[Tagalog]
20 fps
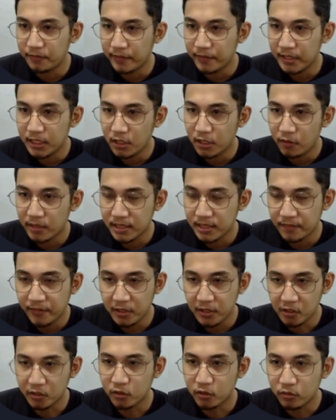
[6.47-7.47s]
video In sa
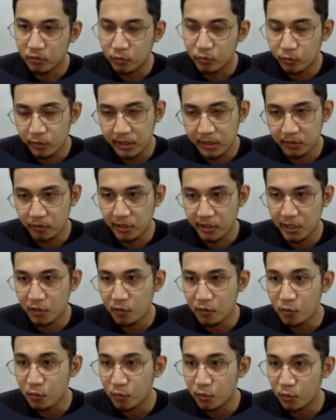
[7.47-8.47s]
video na ito, tuturuan ko
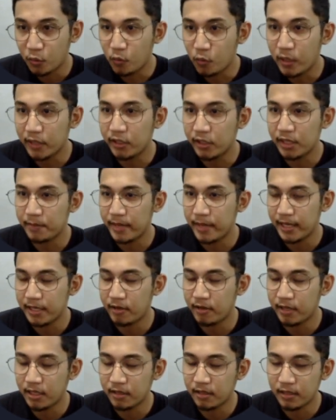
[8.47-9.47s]
kayo kung ano naman
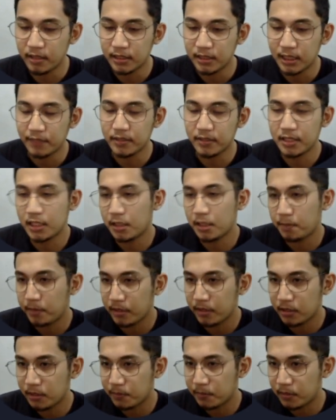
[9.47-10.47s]
yung another JavaScript
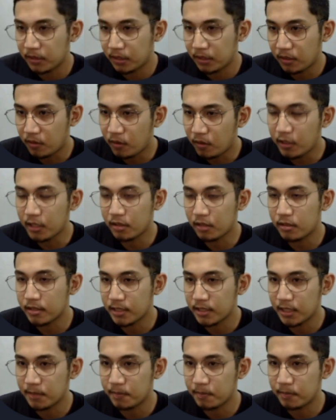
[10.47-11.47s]
principle or
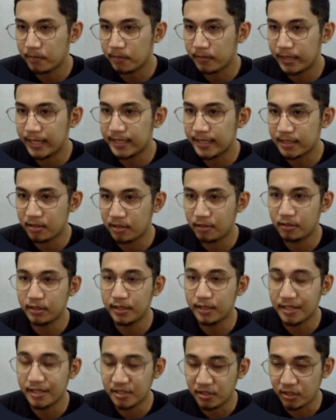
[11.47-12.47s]
concept that is
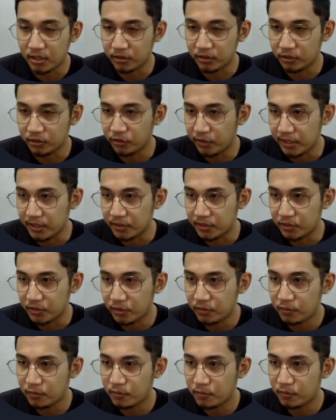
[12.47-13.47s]
called destructuring.
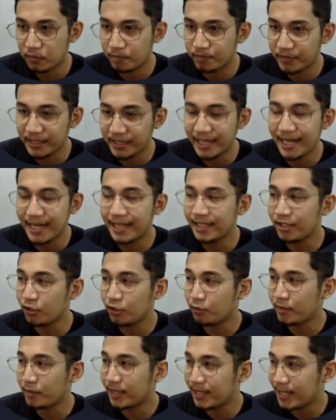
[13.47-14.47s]
So, saan natin
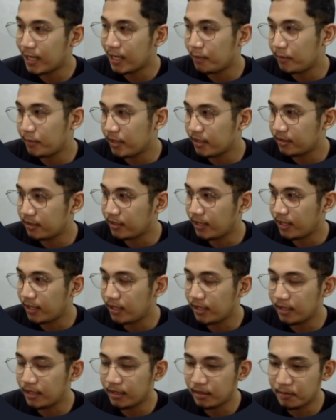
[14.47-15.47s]
to magagamit
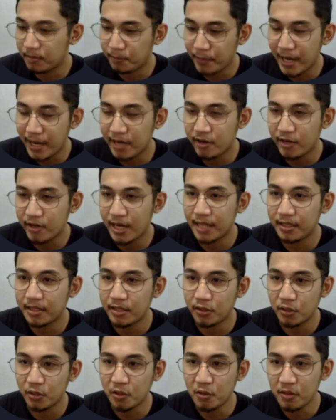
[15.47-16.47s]
and paano
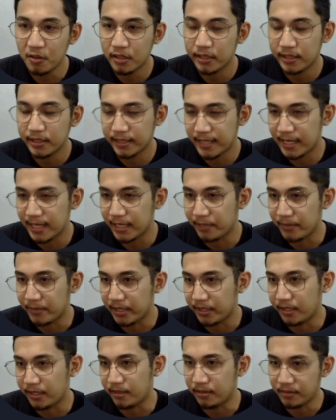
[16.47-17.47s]
natin to
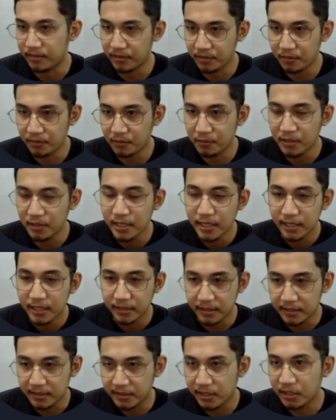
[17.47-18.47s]
gagamitin. So,
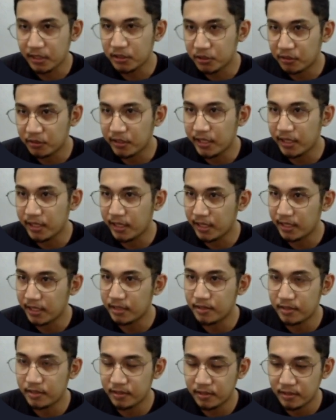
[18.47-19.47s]
destructuring
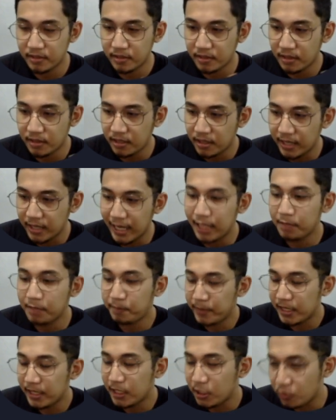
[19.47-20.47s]
is uh,
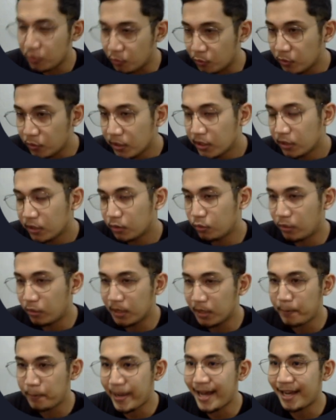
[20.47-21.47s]
helping you to
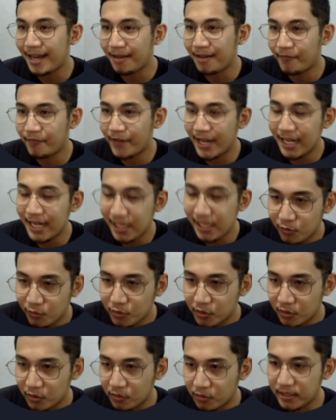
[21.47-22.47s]
unpack
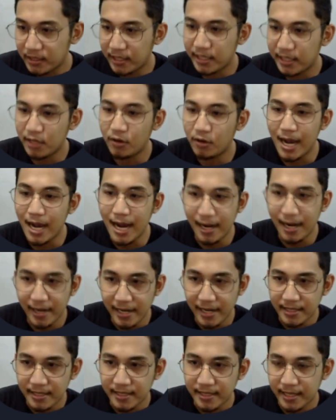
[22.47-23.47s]
values no sa iyong
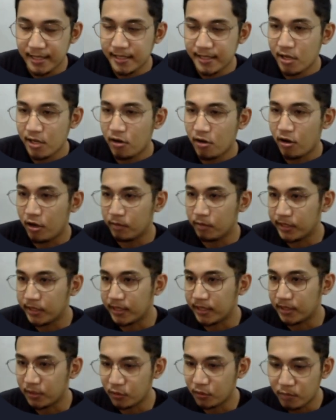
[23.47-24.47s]
arrays and sa iyong
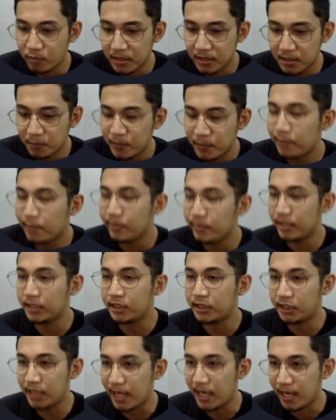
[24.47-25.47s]
objects. So, mas pinabilis
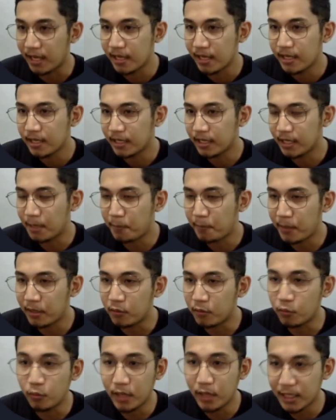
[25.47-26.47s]
siya na
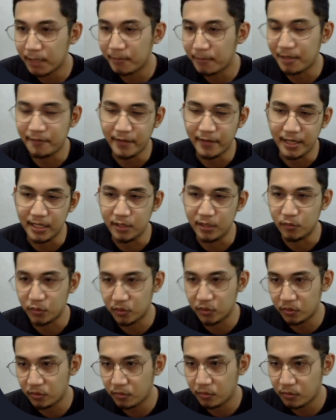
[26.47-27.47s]
pagkuha ng mga values.
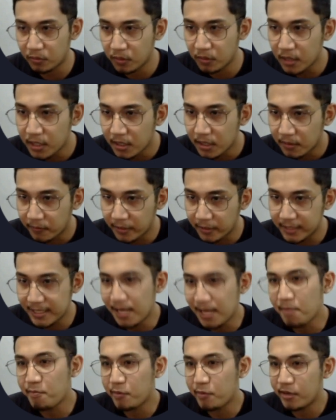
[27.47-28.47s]
So, for
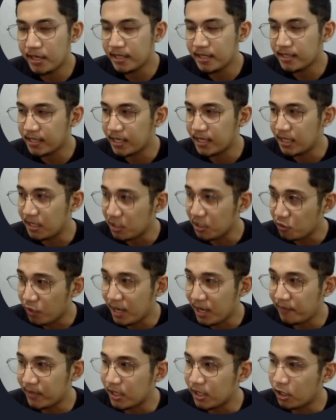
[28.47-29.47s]
example, let's say you
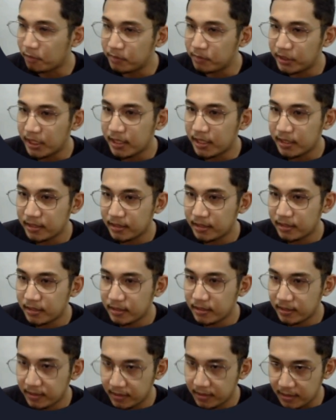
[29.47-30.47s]
have an
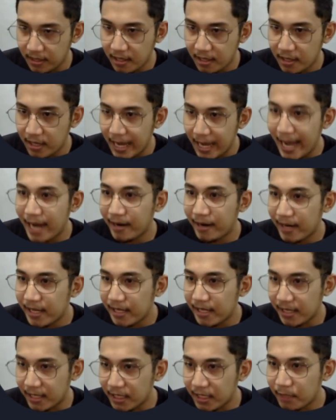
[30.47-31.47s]
objects uh, array
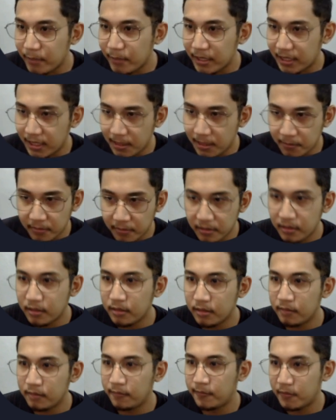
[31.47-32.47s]
here na may
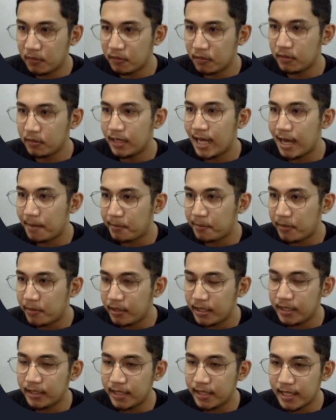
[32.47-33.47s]
table, phone, apple,
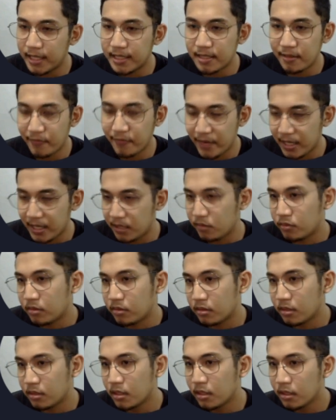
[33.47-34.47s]
and test na
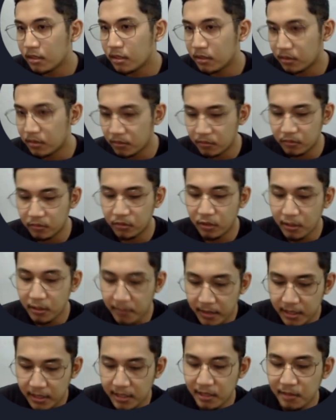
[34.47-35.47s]
values. So,
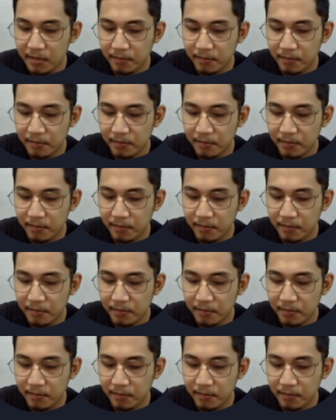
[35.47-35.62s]
normally,